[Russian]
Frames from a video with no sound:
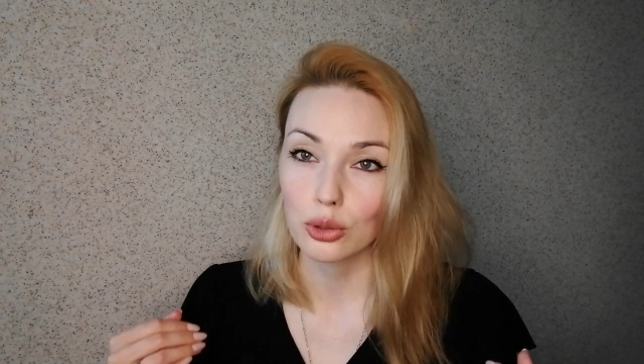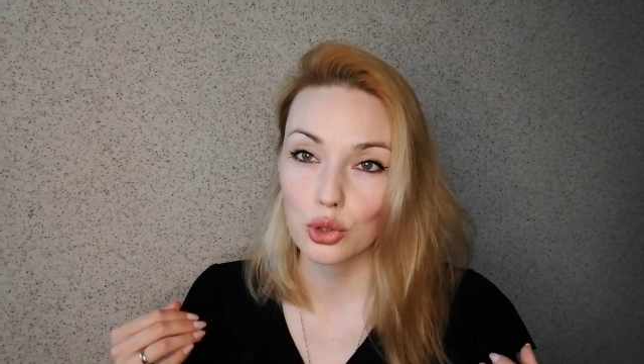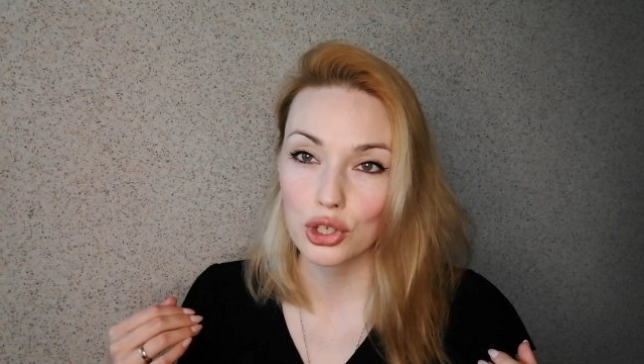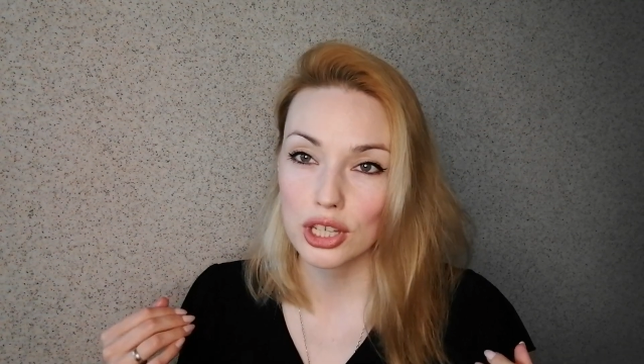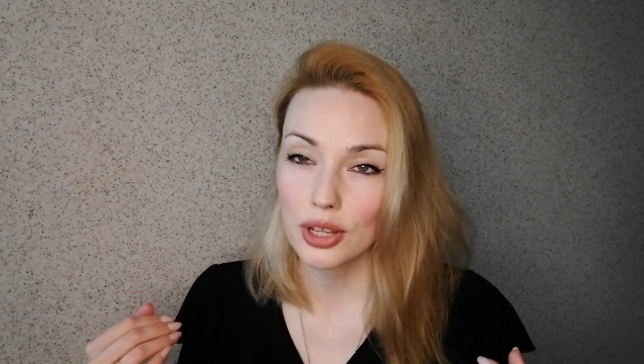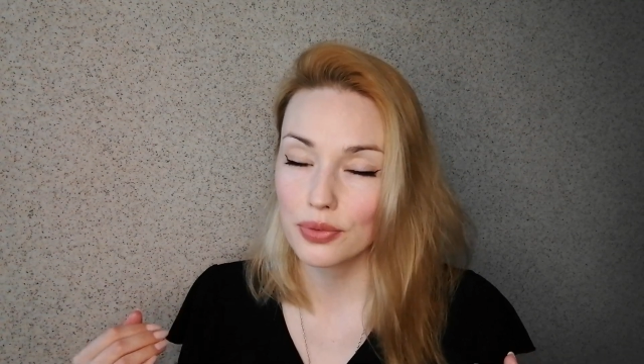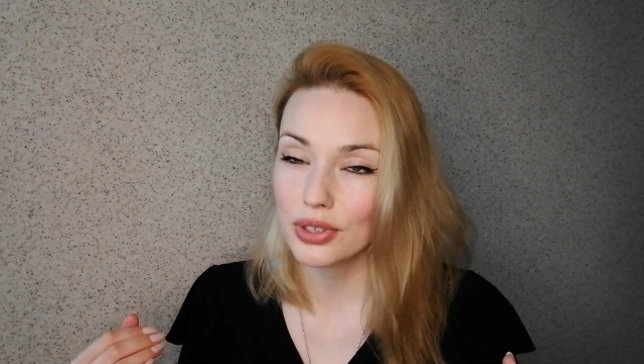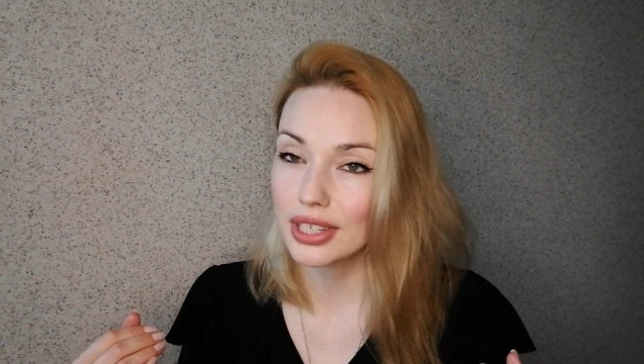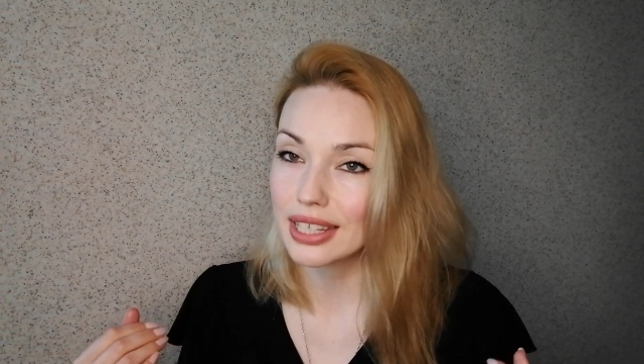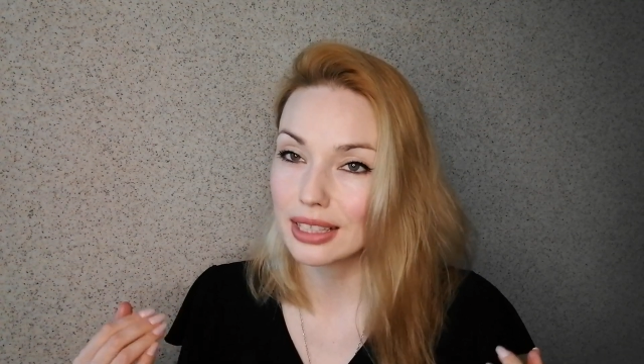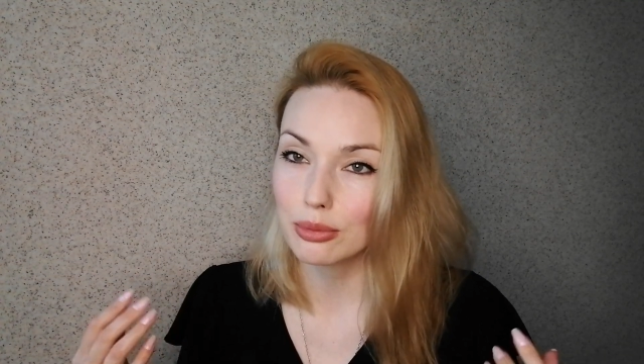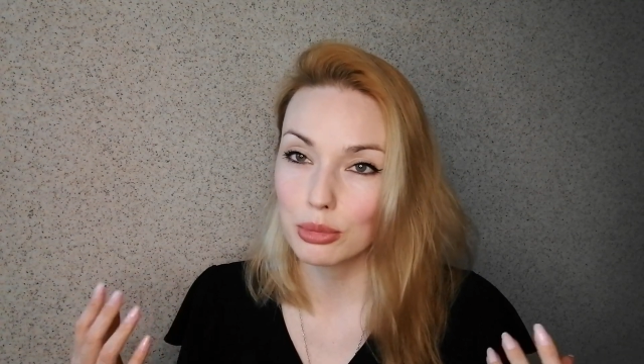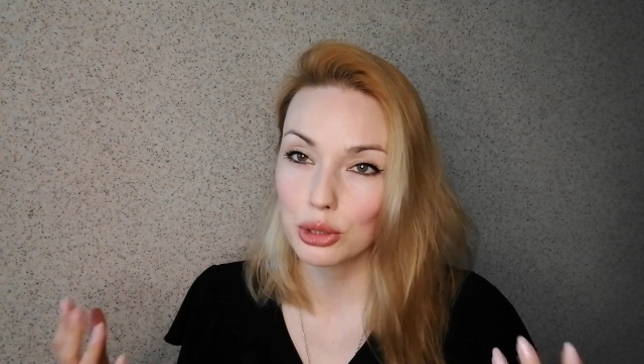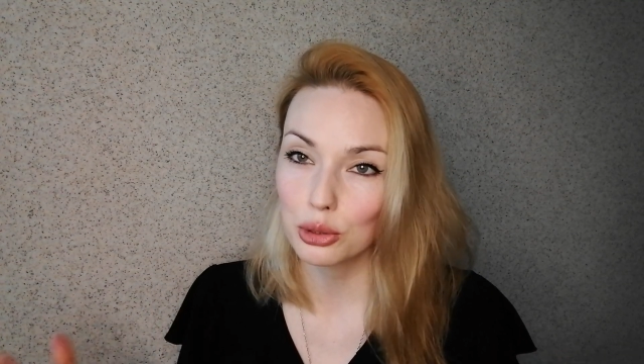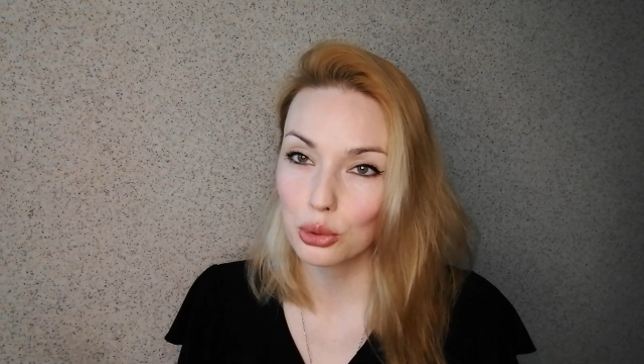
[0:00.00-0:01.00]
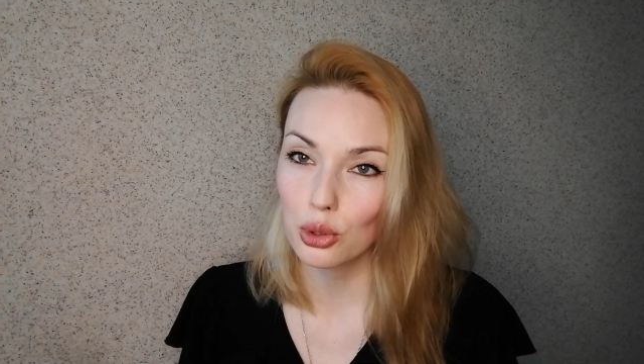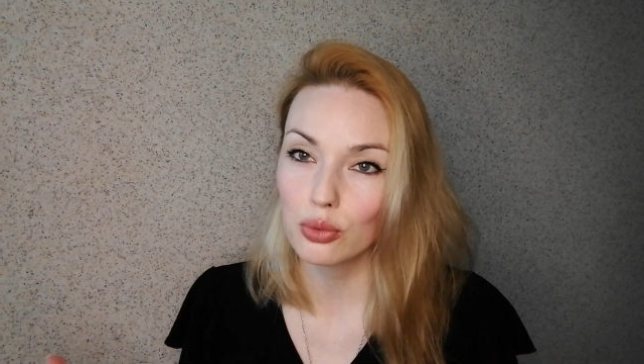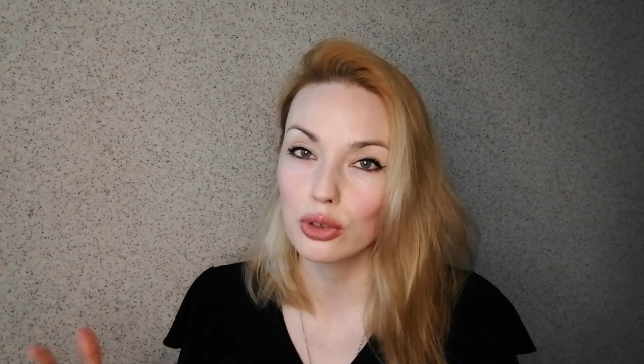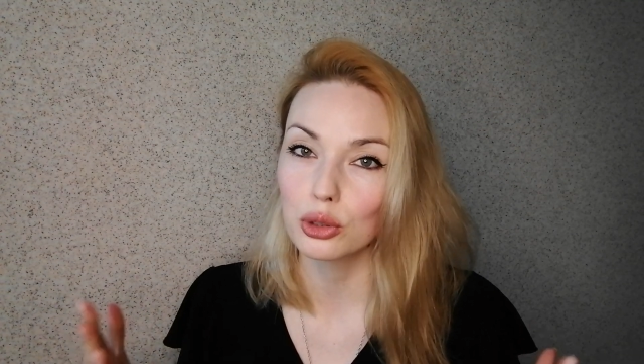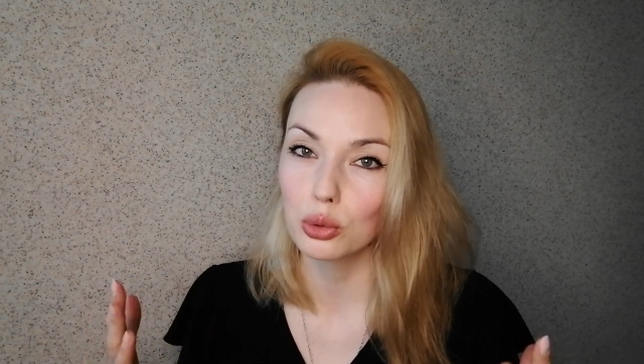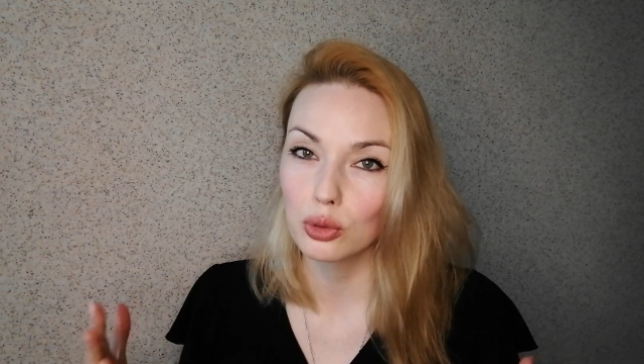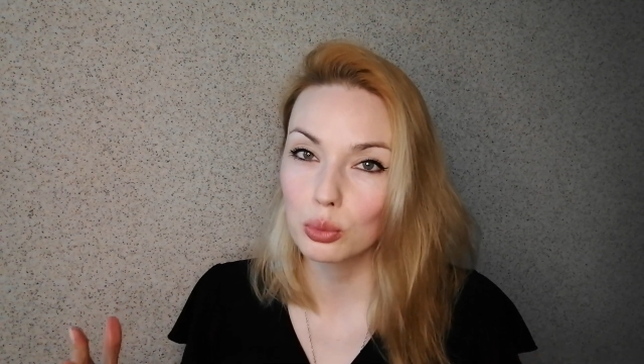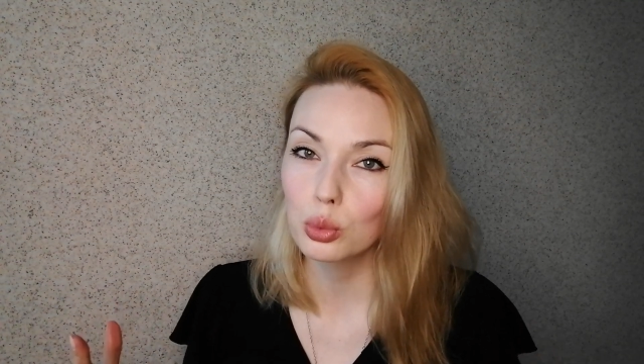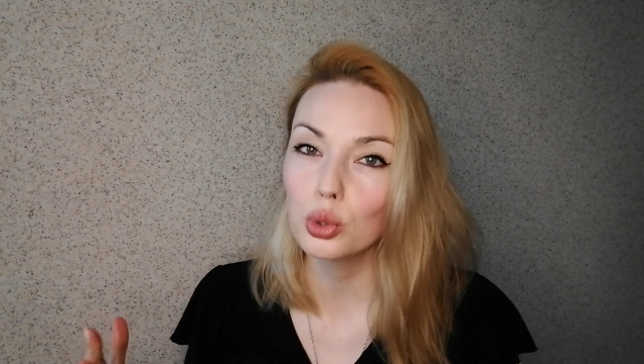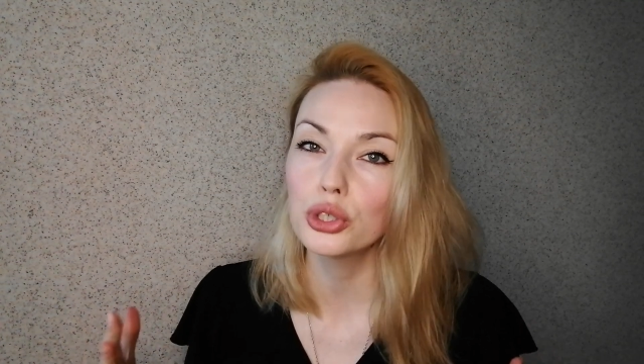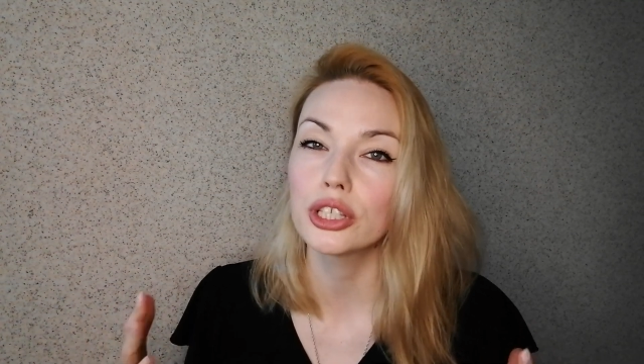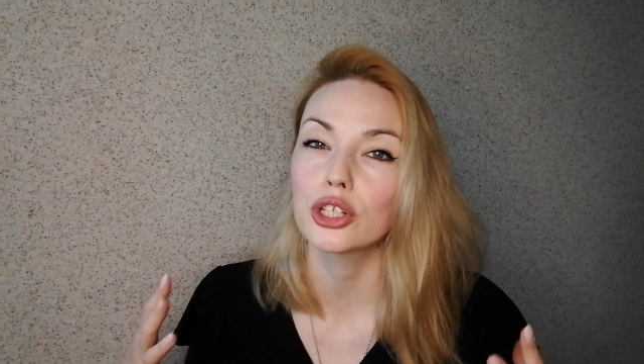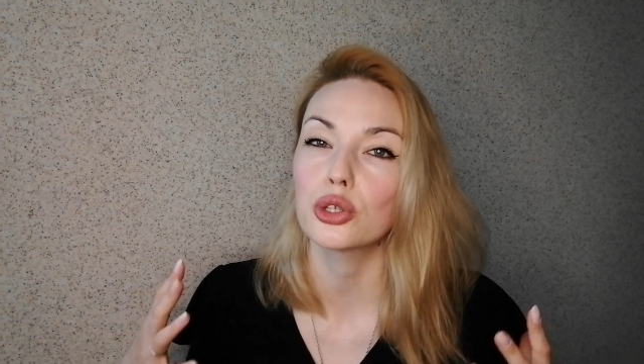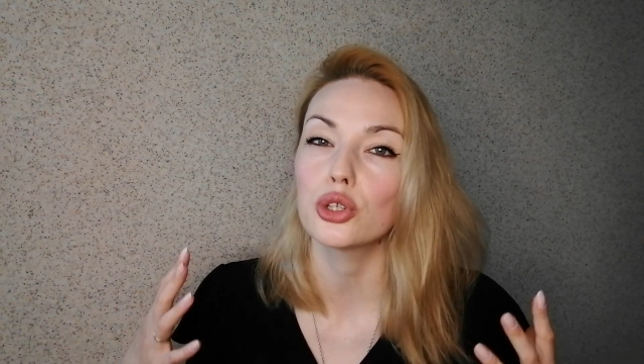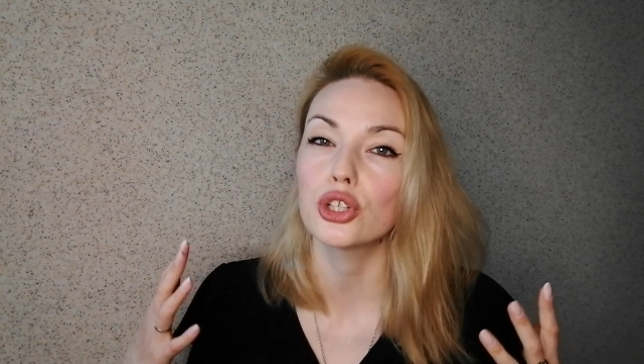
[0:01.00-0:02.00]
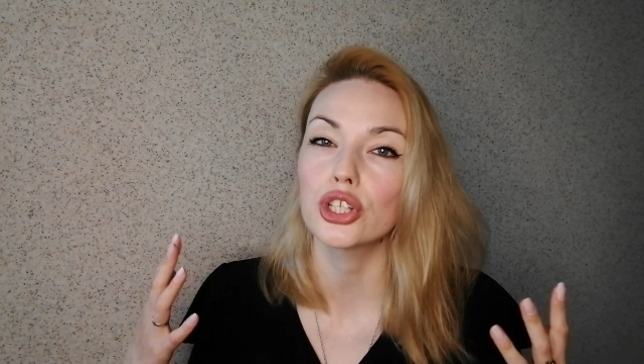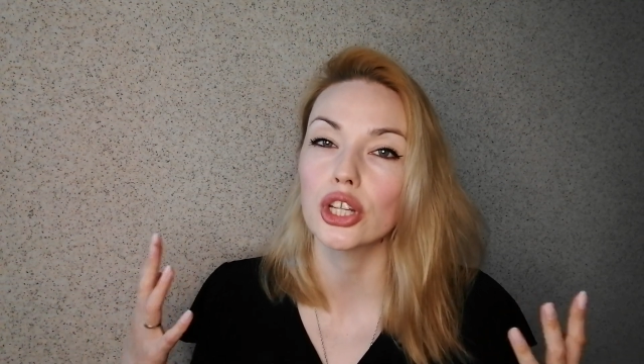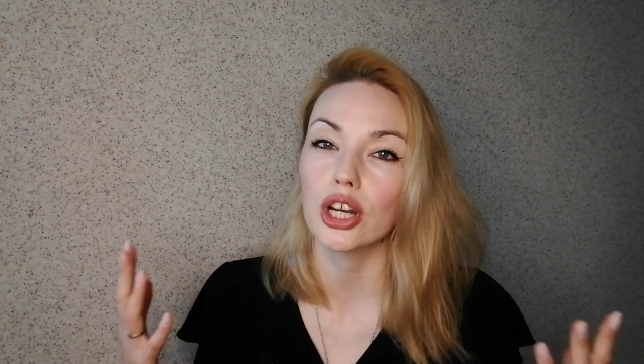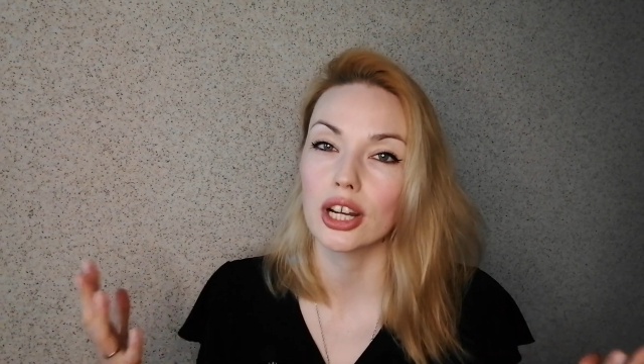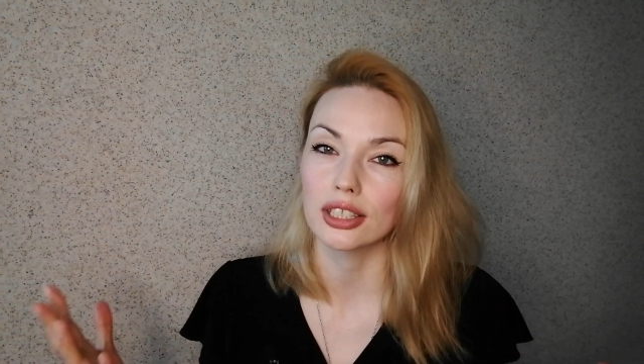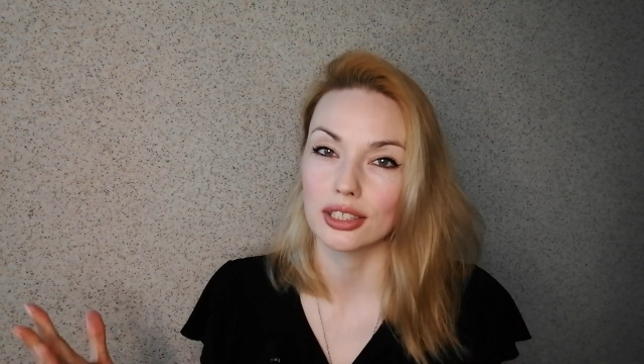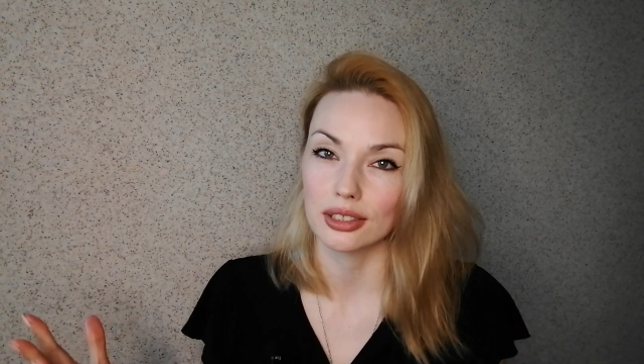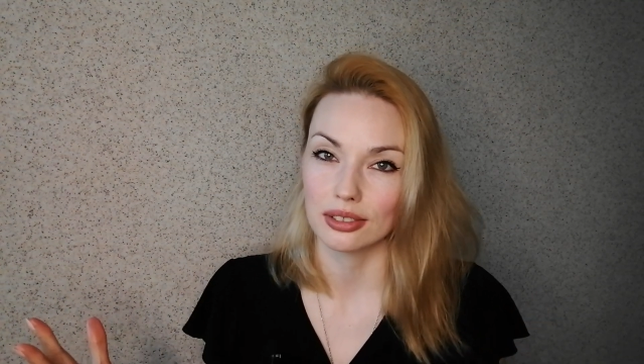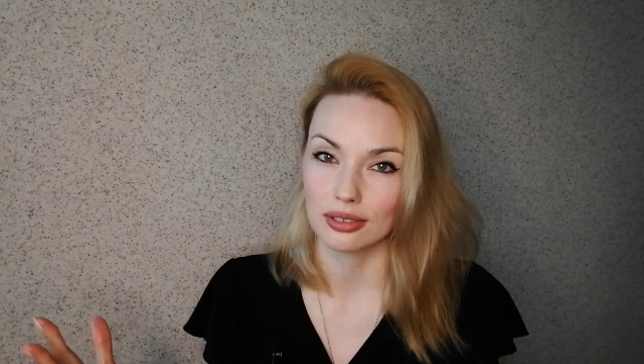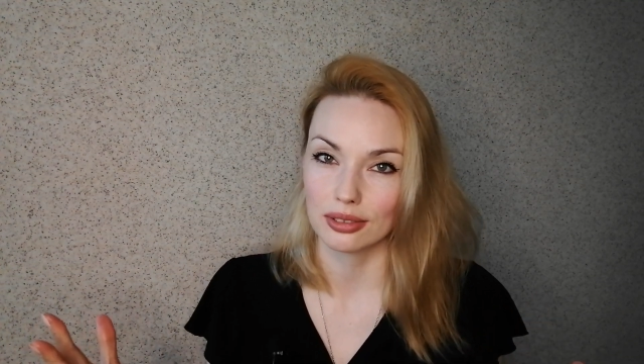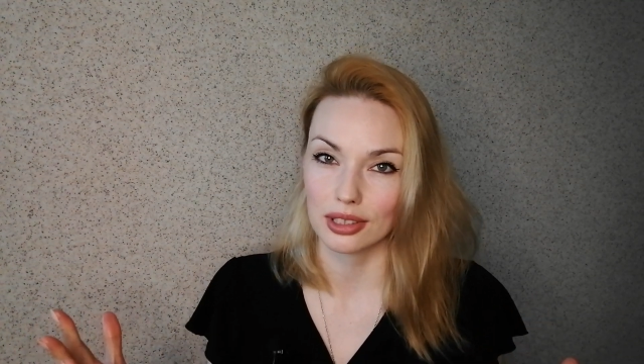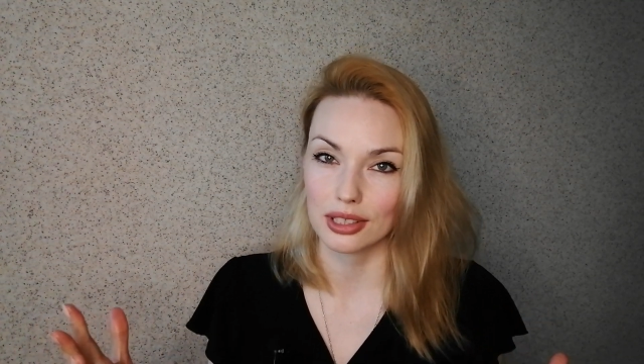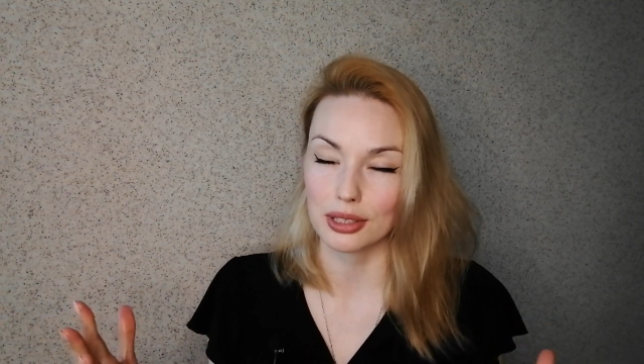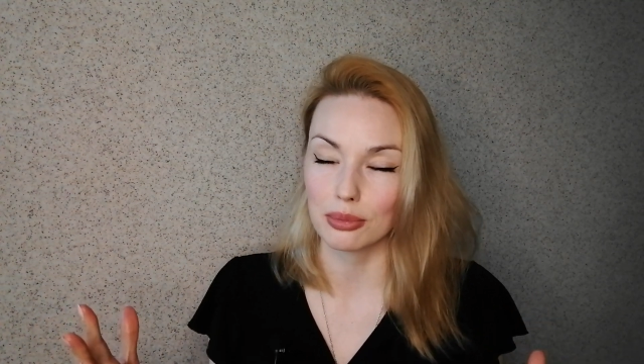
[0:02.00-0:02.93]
Но шлейф не километровый, но вы будете ощущать на